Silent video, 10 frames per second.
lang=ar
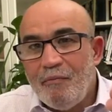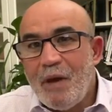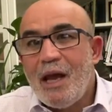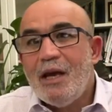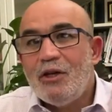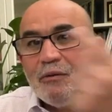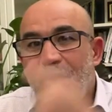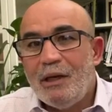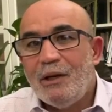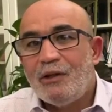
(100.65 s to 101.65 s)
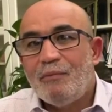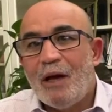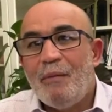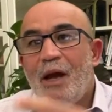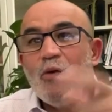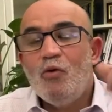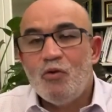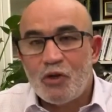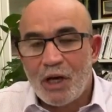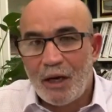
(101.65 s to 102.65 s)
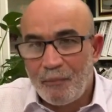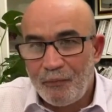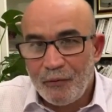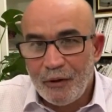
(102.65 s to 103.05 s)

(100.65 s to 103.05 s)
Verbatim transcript: ما يجب أن يسمع ما يقوله الشعب